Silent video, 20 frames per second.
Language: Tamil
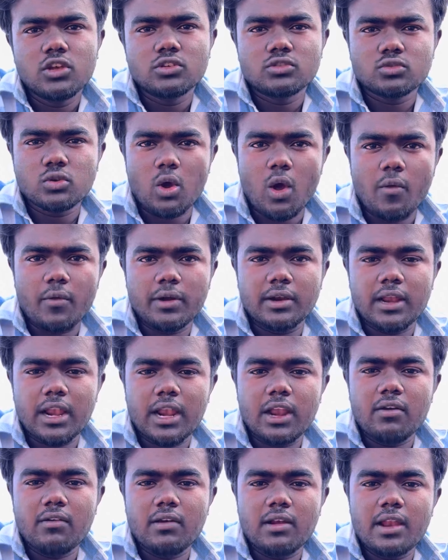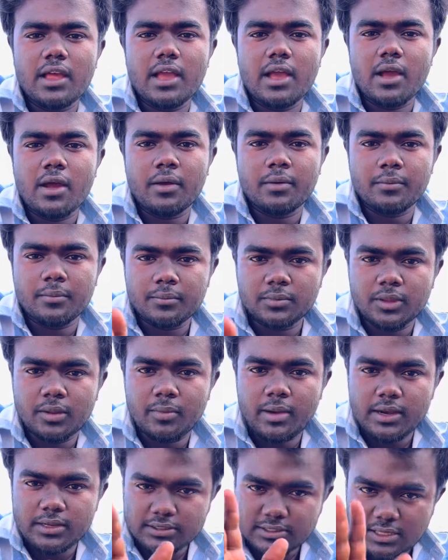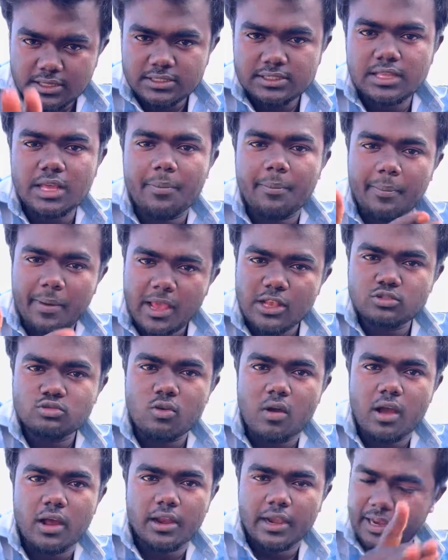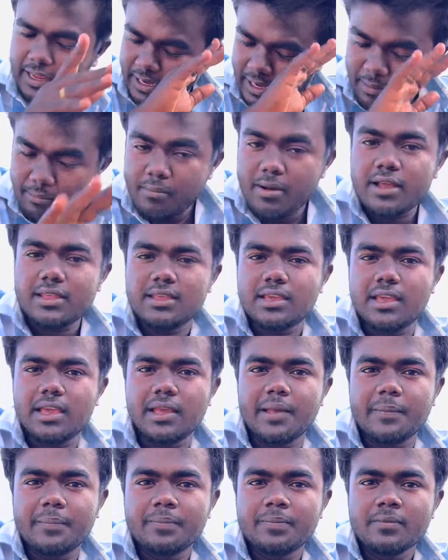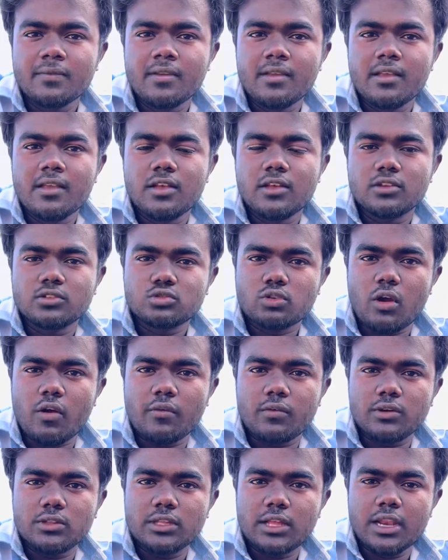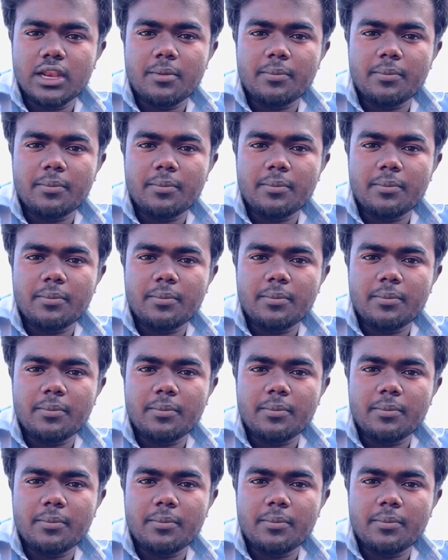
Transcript: ஸோ அவங்க நல்லவங்களாக இந்த மாதிரி சிரித்து தான் பேசுவாங்க நீங்கள் நம்பாதீங்க ஸோ அவங்க வந்து என்ன